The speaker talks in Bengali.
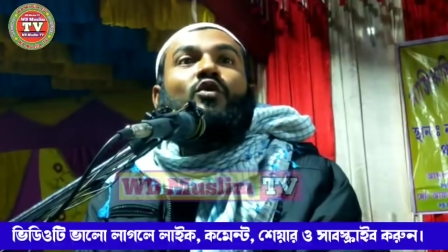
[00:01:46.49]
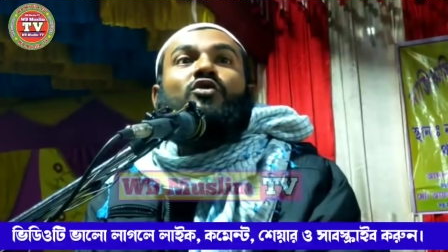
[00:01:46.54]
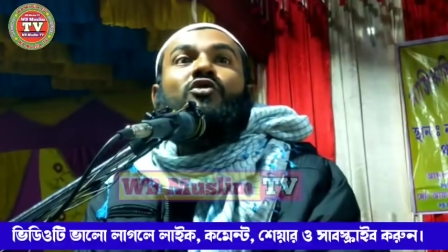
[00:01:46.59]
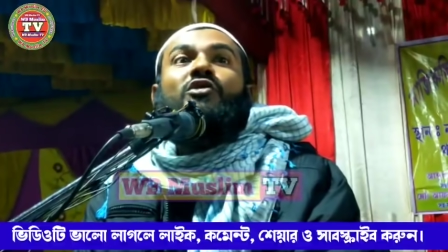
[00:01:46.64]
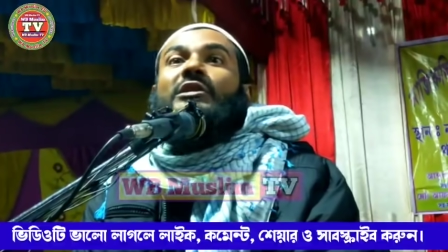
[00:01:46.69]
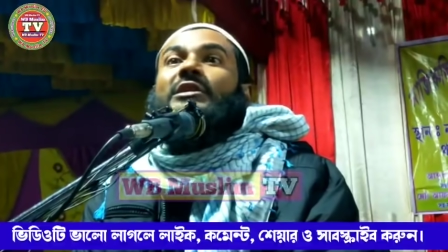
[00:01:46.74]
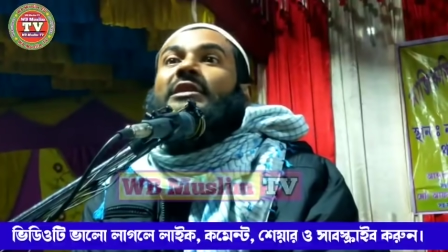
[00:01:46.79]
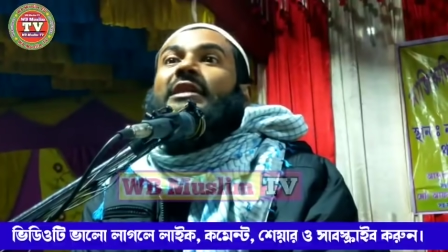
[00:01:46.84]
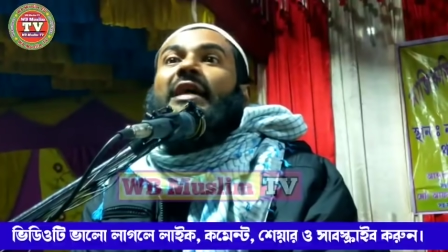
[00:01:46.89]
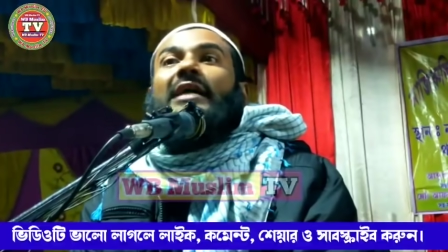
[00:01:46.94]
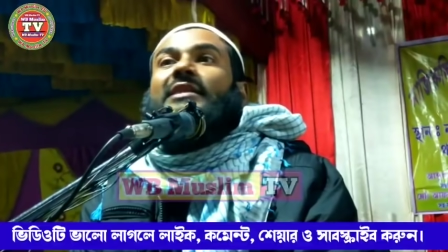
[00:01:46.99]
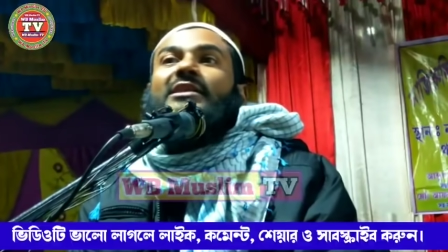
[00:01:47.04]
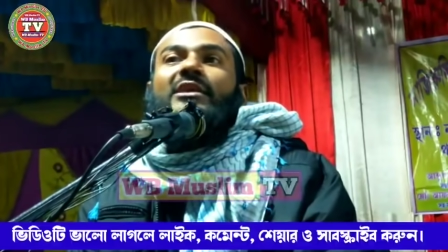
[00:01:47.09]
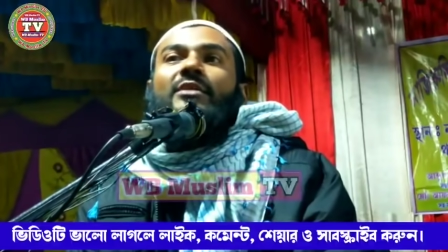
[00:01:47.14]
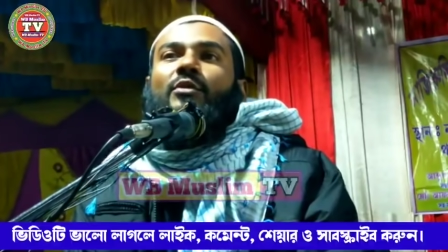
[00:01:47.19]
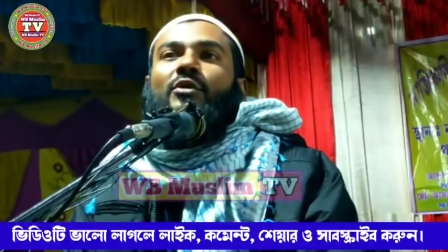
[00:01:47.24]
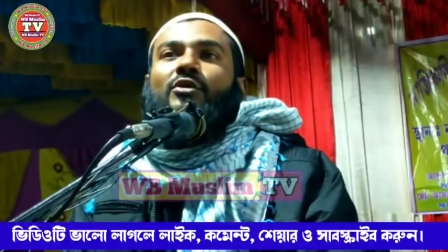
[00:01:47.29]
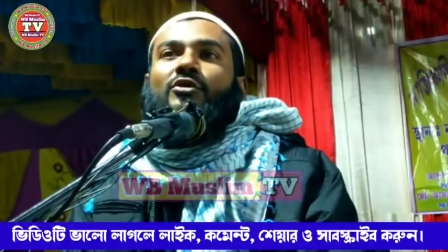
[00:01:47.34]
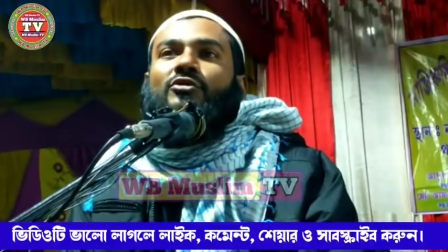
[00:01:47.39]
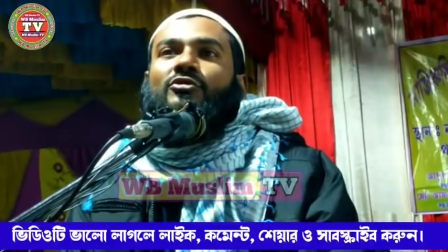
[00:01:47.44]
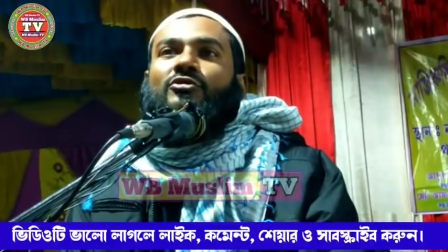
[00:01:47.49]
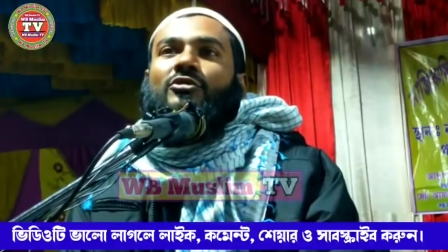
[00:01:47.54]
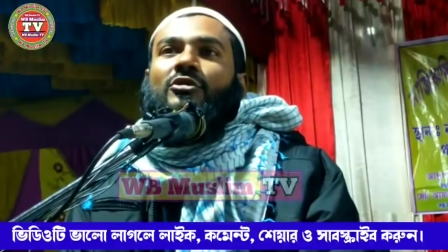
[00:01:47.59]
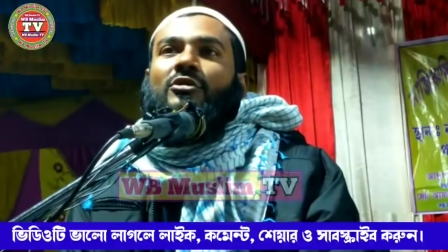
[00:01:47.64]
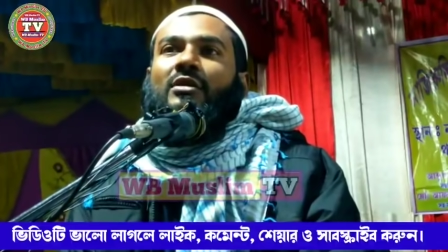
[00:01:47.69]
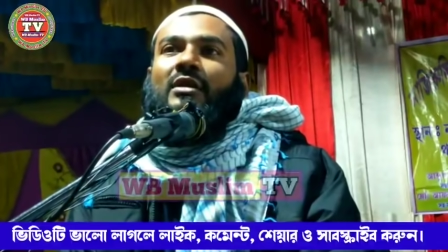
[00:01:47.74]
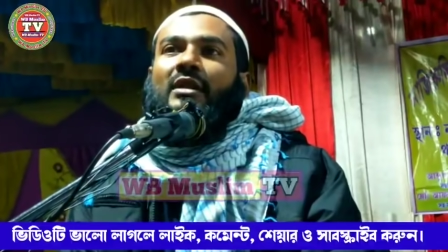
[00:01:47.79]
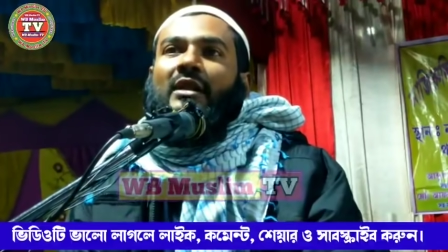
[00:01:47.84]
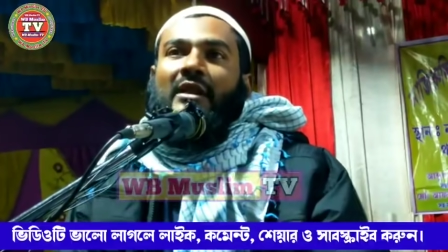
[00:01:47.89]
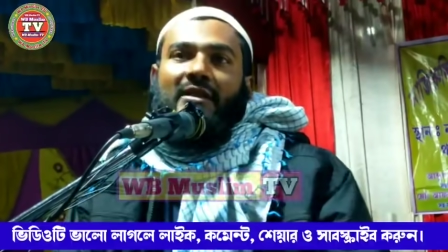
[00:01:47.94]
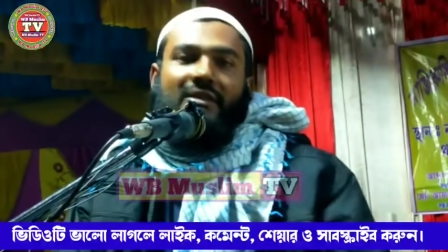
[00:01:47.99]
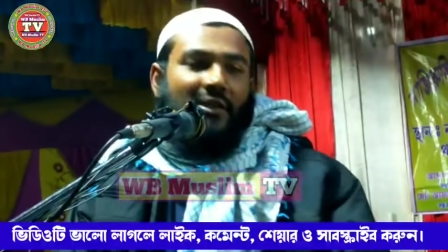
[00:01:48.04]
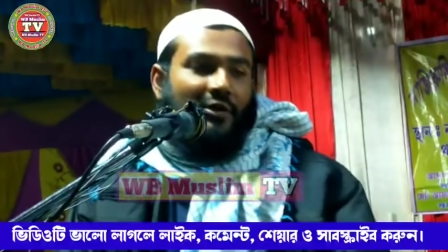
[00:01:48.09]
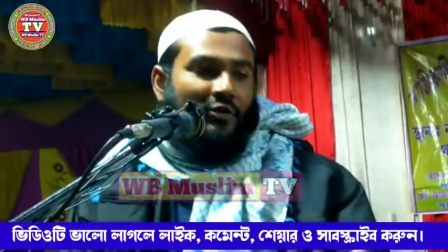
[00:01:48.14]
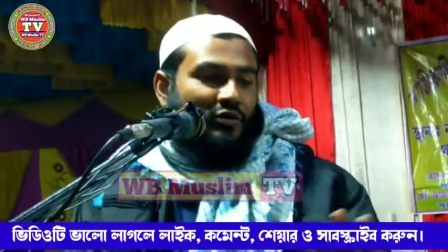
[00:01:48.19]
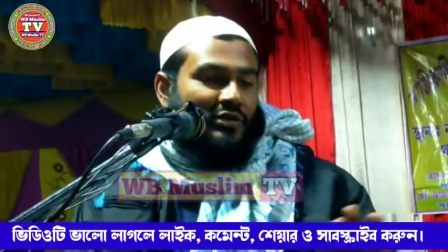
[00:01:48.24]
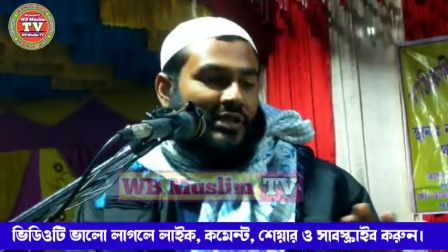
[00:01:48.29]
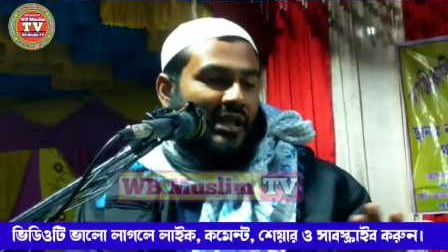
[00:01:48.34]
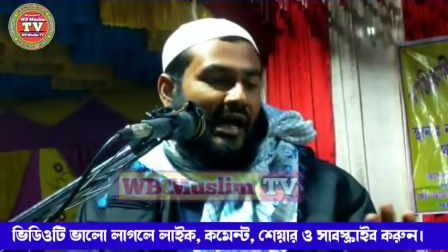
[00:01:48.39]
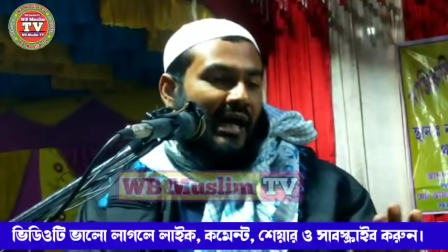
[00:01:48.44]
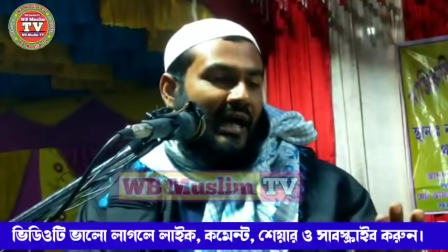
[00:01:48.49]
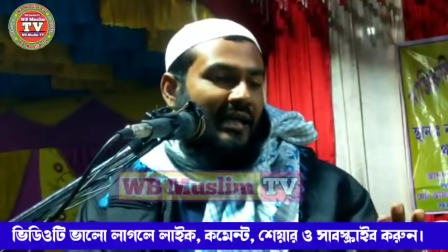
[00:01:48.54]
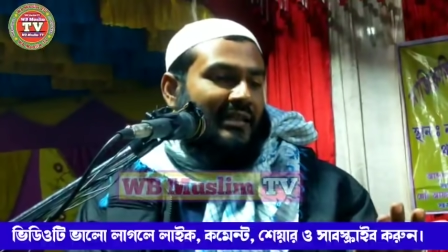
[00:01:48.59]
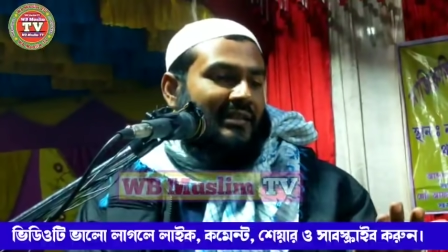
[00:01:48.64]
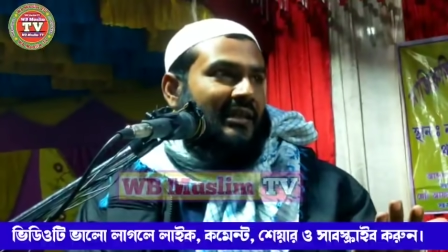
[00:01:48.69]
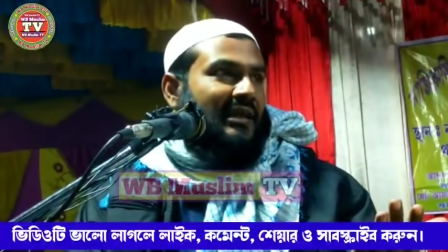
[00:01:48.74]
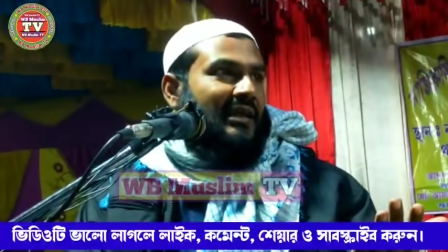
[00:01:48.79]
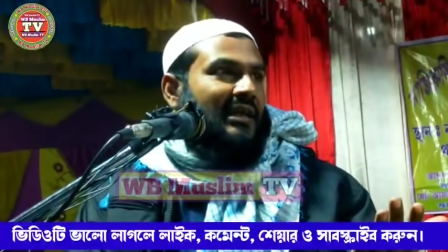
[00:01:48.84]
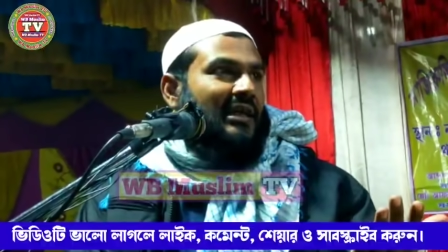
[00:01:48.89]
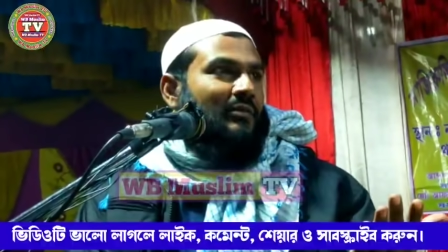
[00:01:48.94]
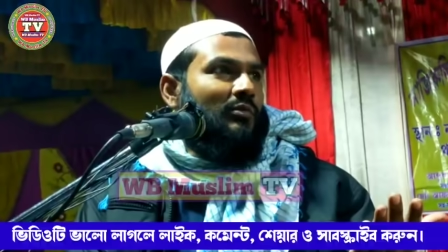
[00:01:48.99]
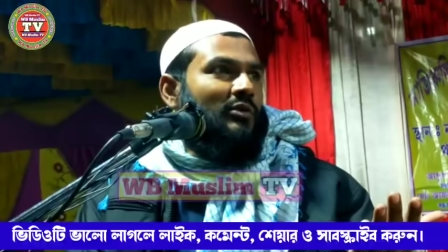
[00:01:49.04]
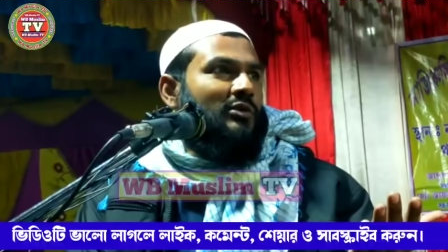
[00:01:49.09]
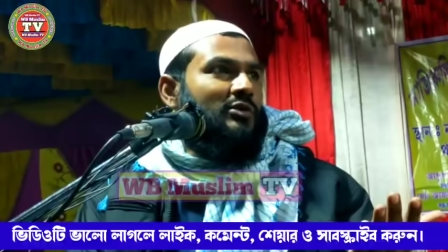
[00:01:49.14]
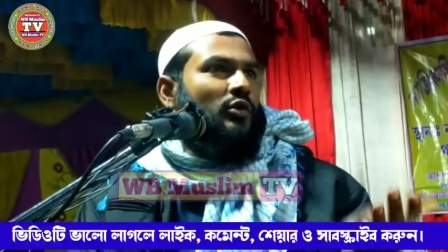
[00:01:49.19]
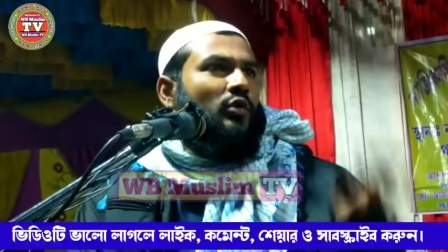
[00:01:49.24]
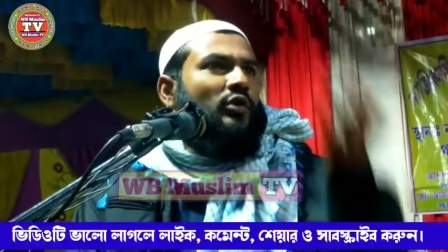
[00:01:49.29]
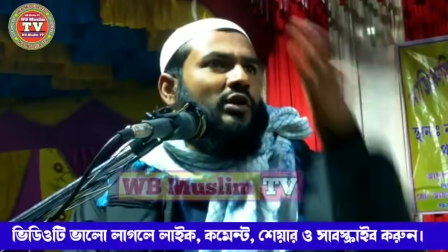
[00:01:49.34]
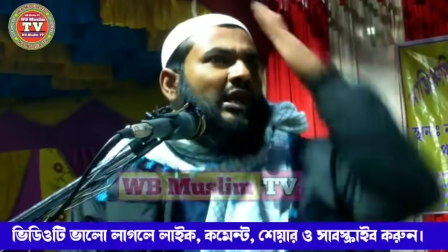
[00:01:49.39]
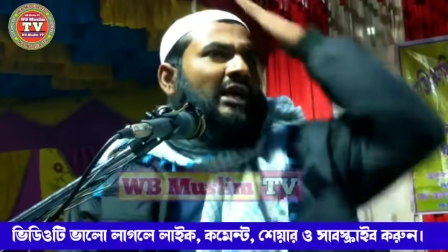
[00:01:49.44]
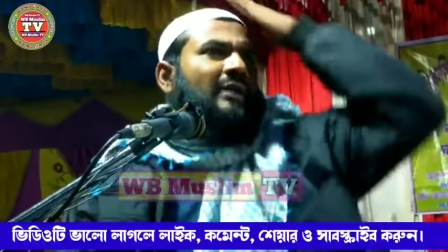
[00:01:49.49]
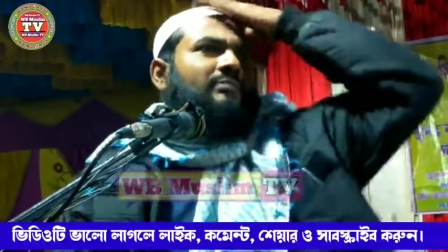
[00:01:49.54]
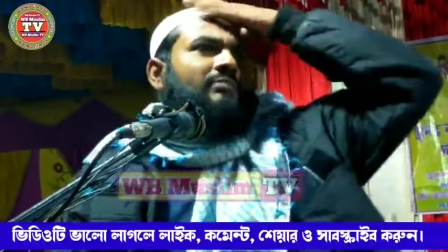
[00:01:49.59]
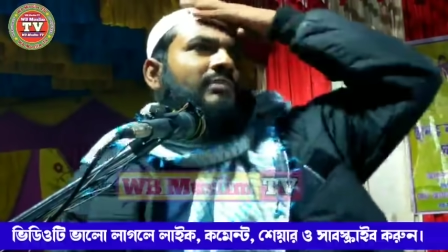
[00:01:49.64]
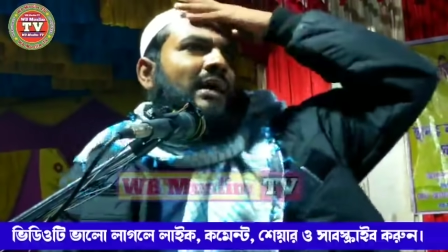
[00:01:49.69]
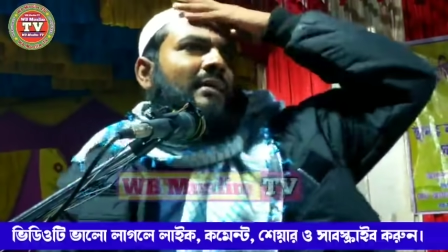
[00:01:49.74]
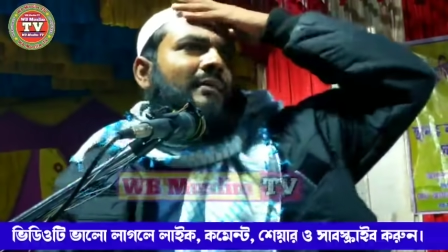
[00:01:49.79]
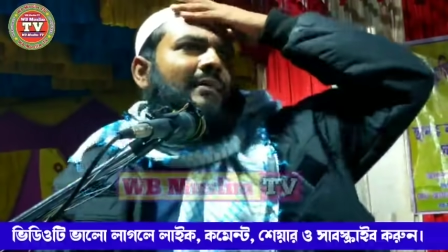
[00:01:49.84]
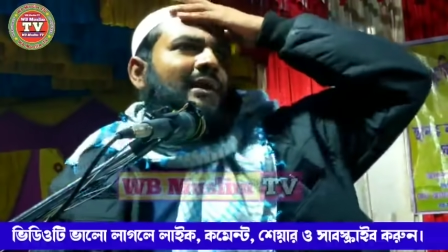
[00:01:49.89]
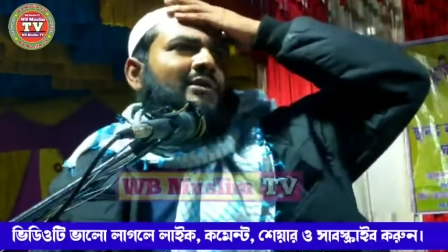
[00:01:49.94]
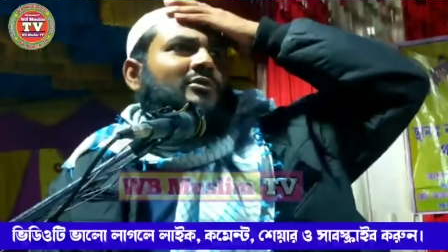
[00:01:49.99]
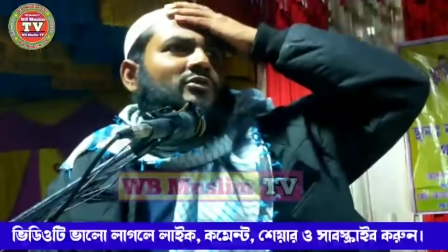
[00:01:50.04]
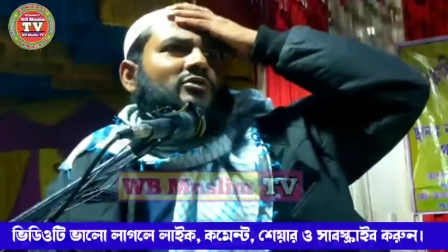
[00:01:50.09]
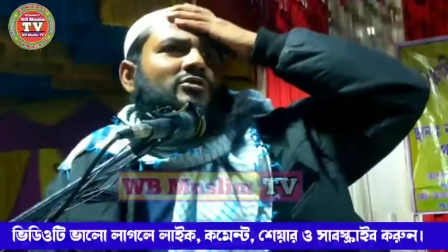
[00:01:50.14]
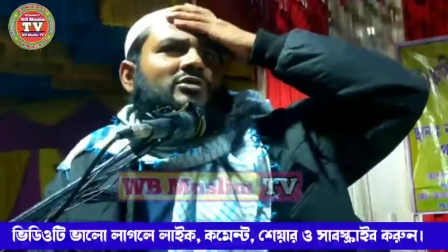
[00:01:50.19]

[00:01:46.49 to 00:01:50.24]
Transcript: তো কি আছে বলুন তো তা রোজা হাত দেখেই বলছে ওরিয়ে বাবা তো